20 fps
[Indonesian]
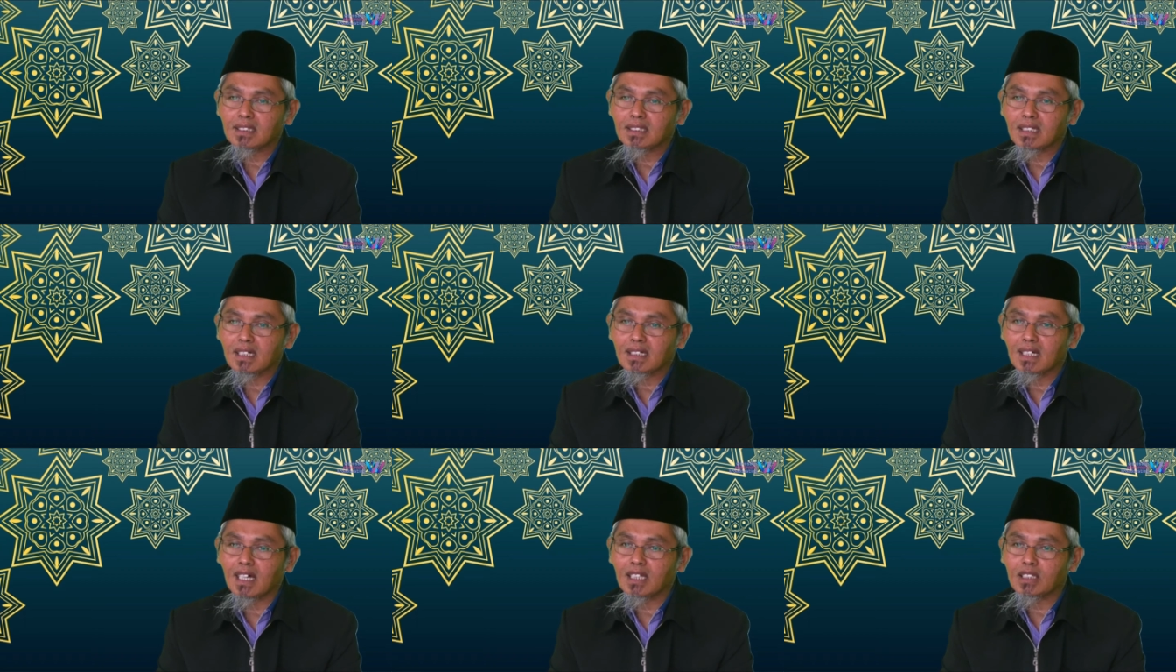
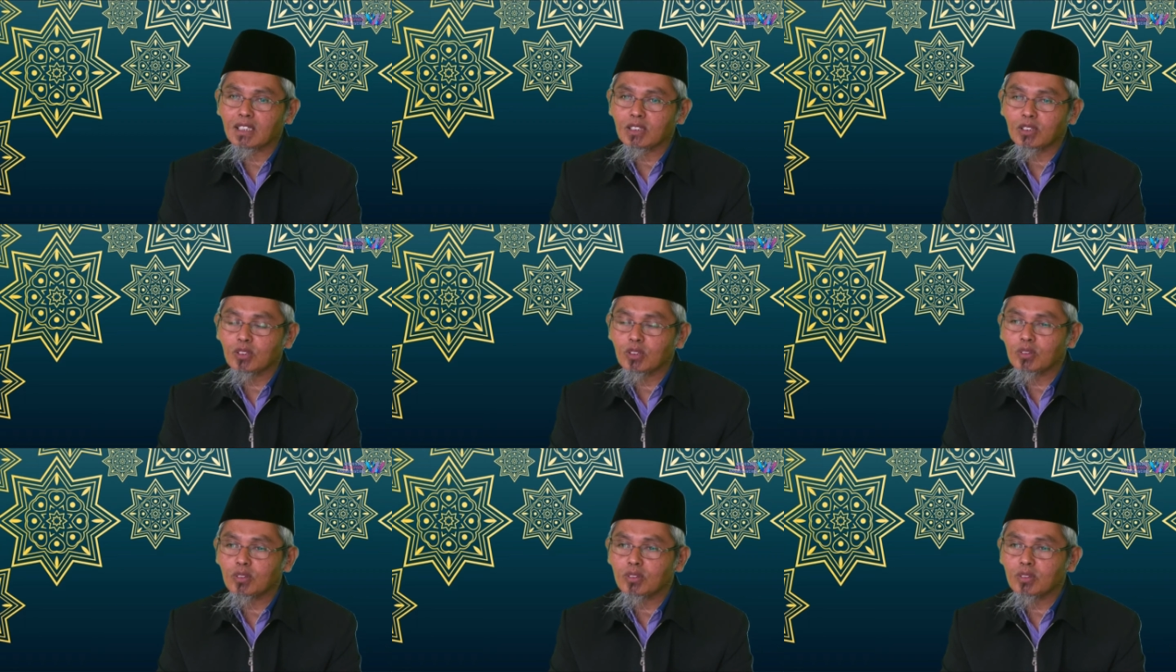
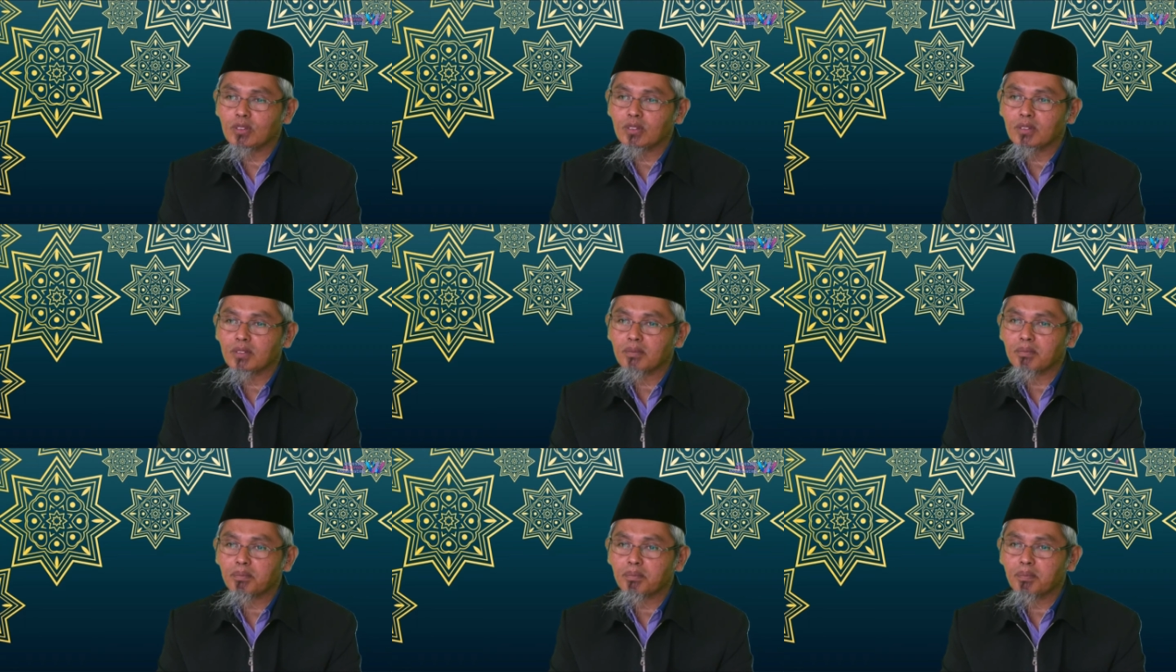
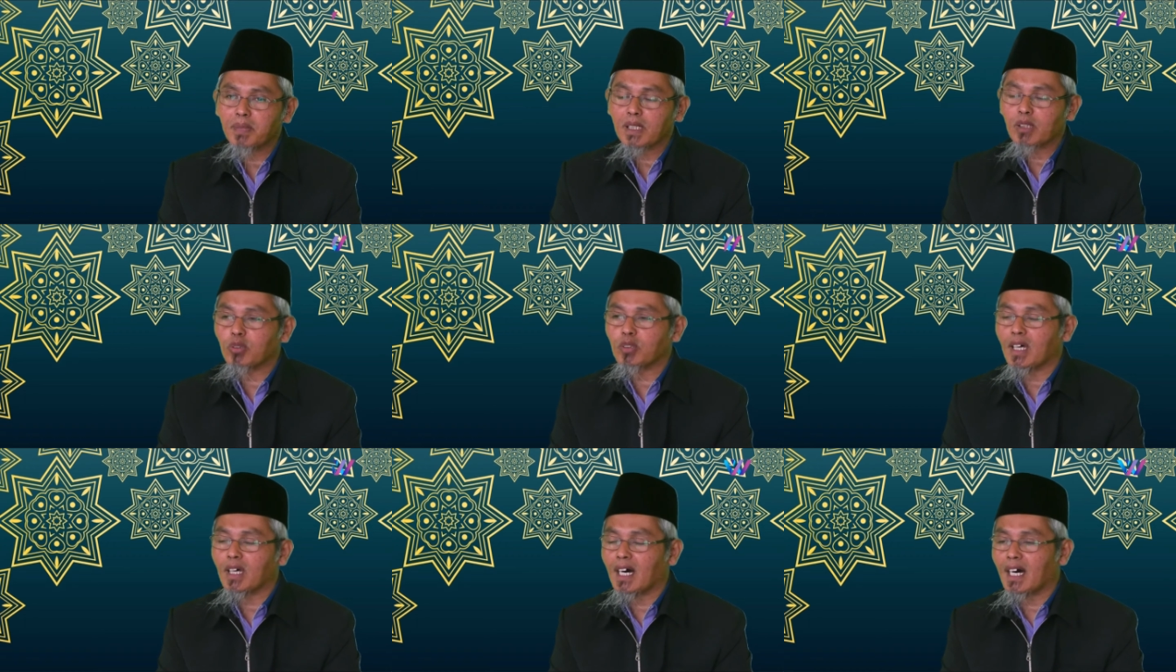tergantung
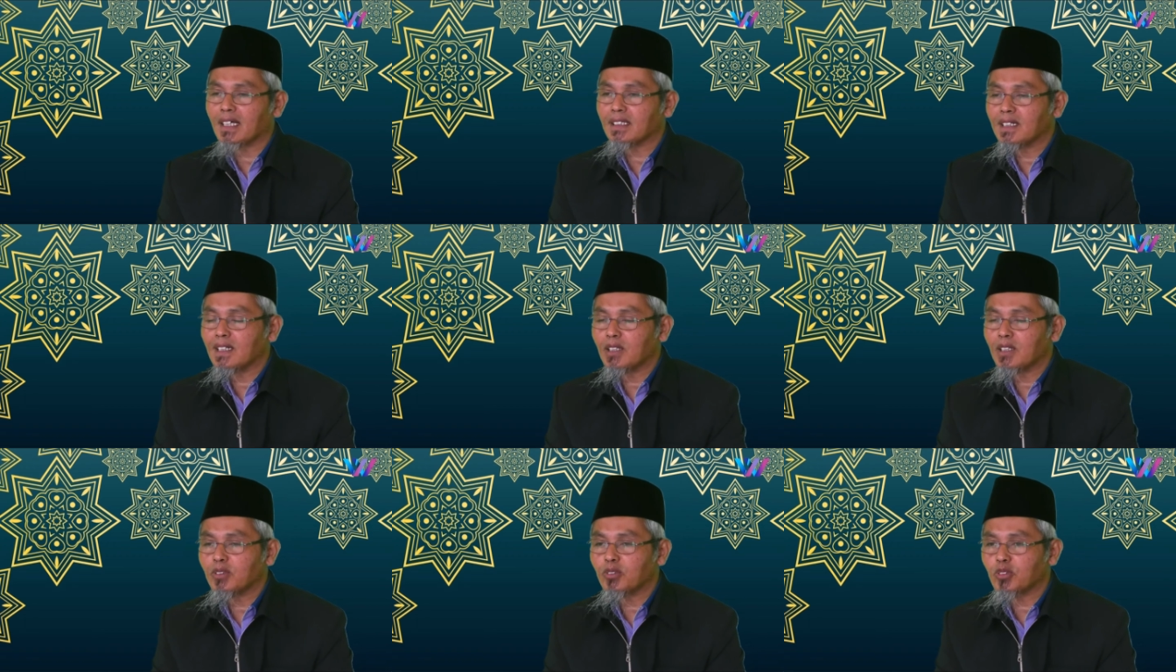
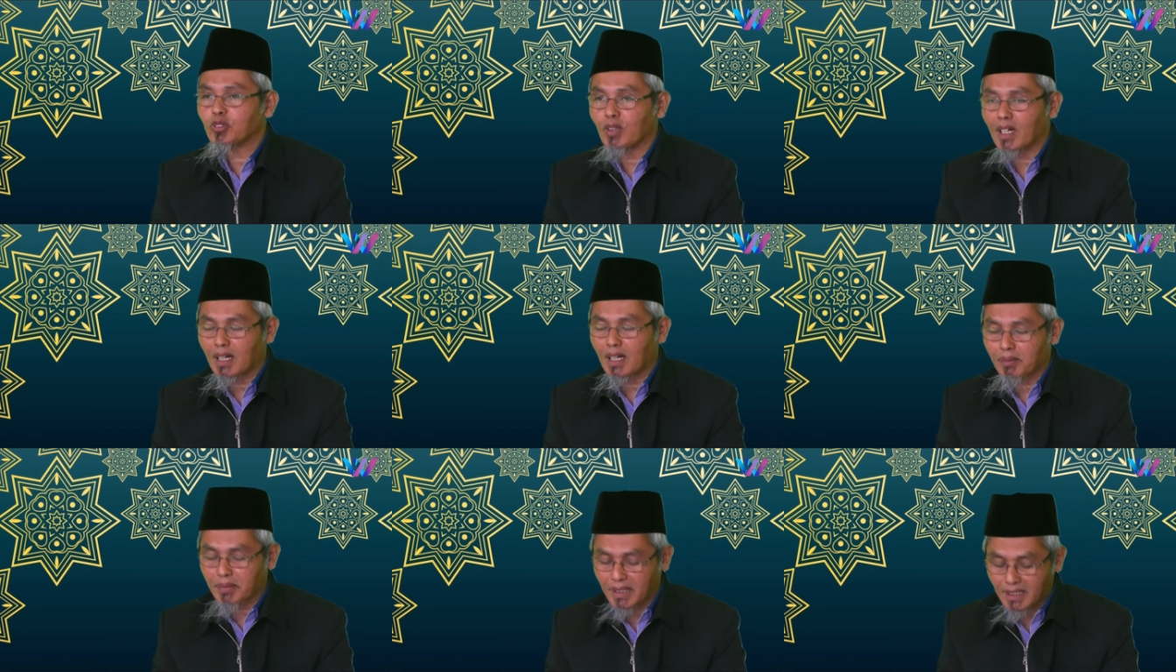penggunaannya
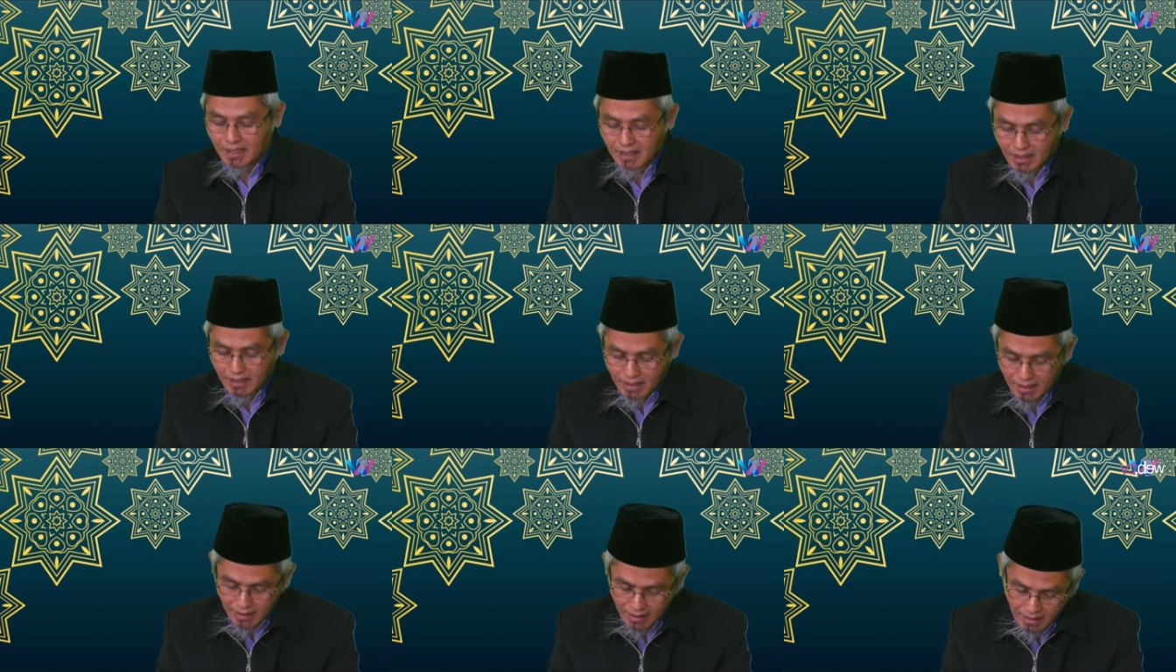untuk apa.